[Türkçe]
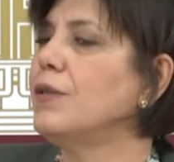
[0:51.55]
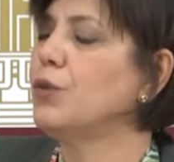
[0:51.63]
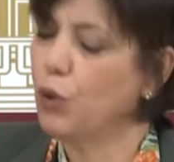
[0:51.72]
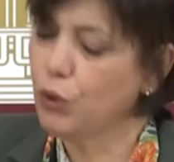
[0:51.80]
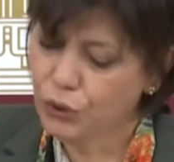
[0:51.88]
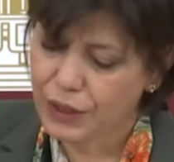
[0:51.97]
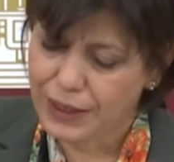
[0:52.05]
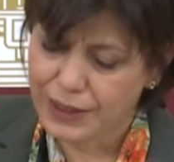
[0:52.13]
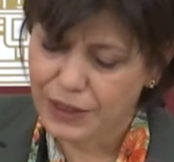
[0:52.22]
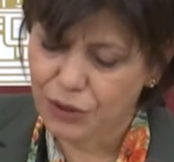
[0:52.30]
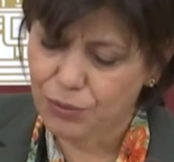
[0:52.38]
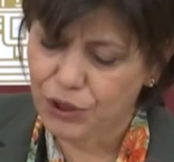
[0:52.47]
Gözleri
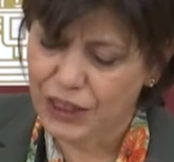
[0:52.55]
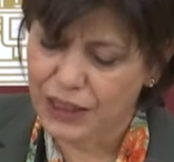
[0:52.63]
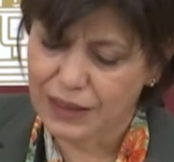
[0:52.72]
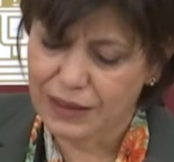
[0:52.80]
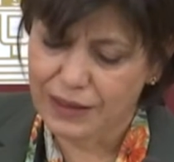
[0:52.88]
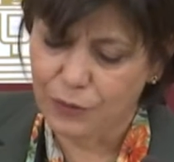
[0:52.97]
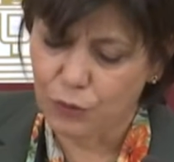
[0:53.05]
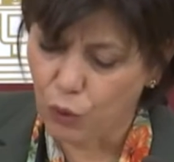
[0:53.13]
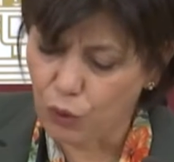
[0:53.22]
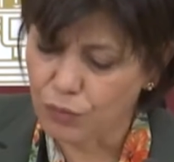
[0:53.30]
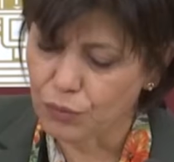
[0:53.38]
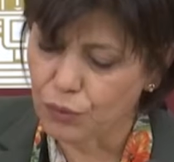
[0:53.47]
hiçbir şekilde
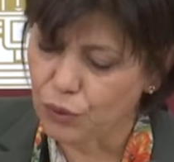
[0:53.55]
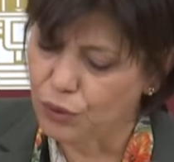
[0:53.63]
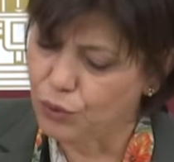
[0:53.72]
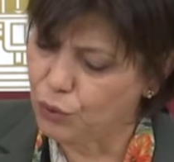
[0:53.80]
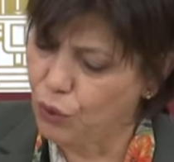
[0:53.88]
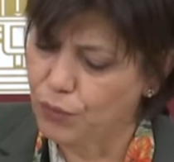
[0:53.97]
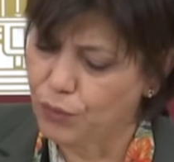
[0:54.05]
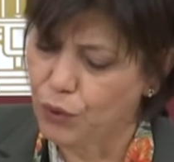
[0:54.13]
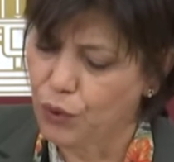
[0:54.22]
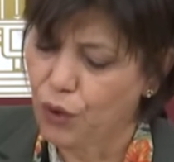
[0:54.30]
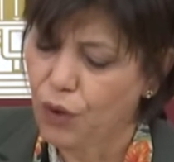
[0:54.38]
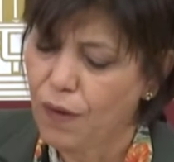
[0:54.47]
don, do,
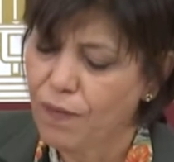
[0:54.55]
doymuyor.